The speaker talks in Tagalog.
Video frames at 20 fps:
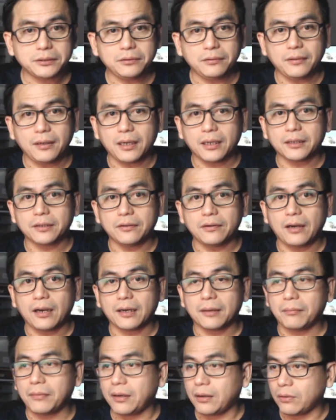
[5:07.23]
Yun lang, yun lang
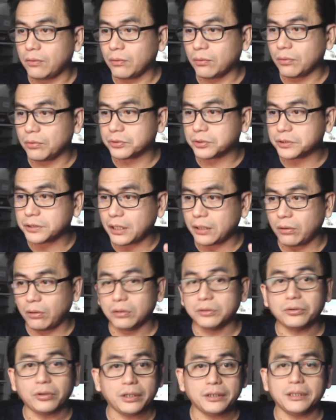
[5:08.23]
naman ang conclusion diyan
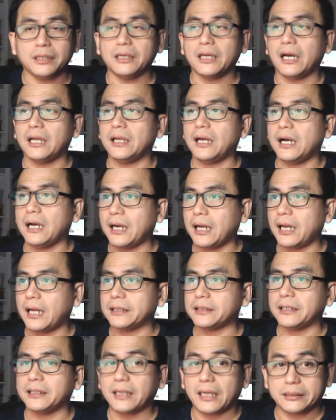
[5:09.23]
although hindi na nga
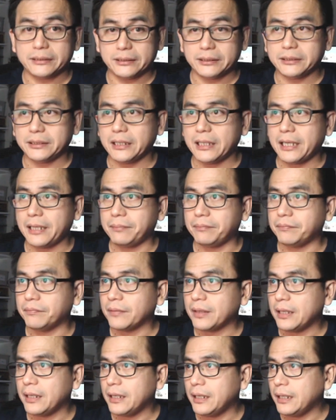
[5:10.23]
natin nasisilip.
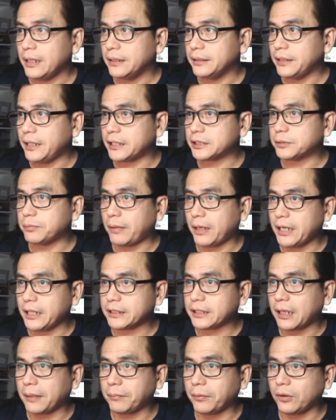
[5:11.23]
Next
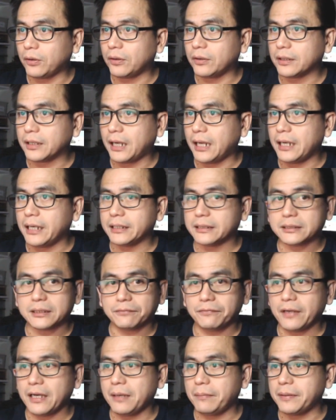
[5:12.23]
balita po, galing sa
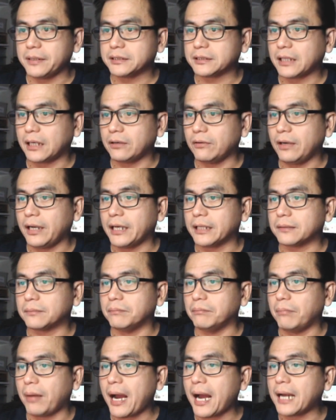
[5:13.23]
Philippine Star ulit,
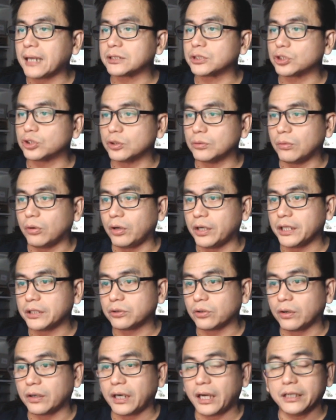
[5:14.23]
banks to
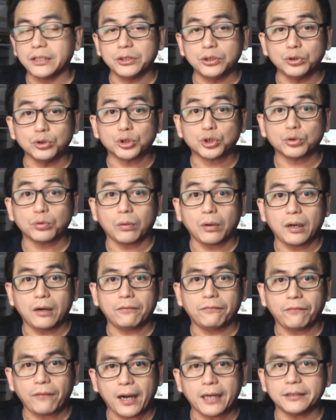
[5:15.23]
monitor unusual
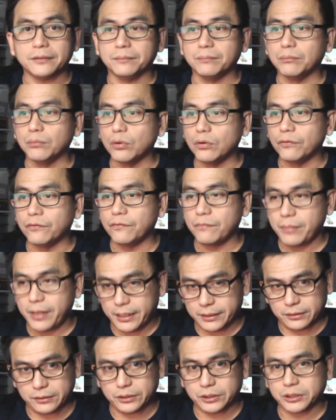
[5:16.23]
fund
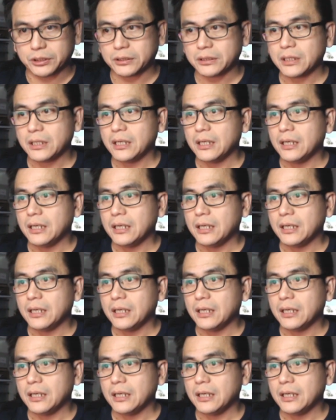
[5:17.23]
movements.